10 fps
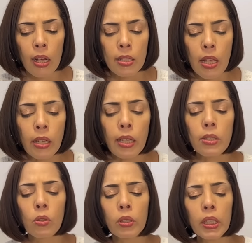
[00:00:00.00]
先
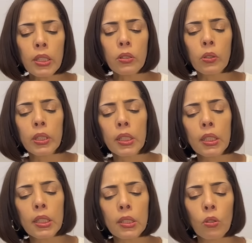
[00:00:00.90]
月の27
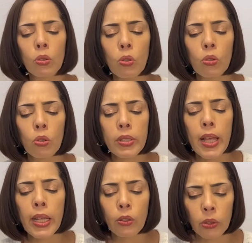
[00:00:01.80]
日の投稿を
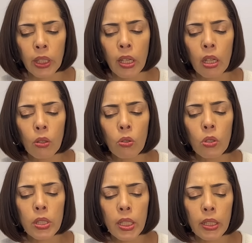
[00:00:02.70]
最後に更
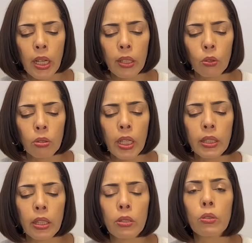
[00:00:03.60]
新が途絶え
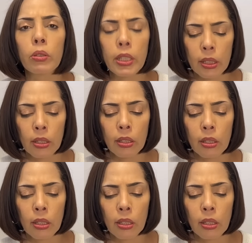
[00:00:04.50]
ているそうです。